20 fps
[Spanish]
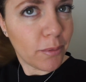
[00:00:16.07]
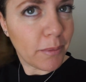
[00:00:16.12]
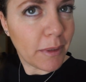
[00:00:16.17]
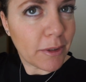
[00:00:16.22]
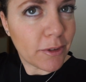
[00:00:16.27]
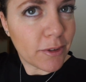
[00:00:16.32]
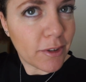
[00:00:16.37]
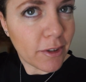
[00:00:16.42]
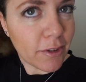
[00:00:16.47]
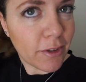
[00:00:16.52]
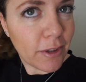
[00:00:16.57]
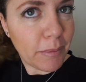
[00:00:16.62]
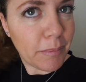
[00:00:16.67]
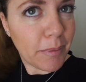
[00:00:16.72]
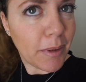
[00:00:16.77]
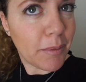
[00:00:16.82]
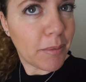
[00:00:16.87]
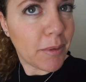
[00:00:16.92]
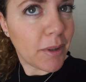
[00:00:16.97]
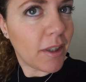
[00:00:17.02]
Me acosté con el
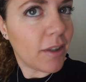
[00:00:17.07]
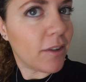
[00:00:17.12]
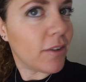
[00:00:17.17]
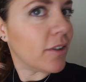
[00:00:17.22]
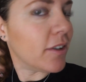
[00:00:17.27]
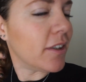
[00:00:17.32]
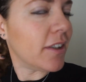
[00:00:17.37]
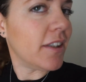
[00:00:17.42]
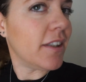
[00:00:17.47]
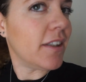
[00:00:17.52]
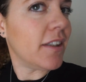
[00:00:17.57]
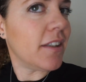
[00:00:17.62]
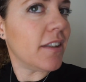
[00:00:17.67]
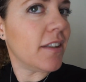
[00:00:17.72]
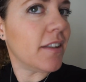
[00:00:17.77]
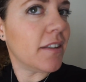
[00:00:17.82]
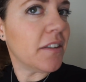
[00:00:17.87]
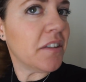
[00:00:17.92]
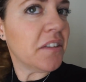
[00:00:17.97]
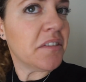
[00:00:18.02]
pelo mojado y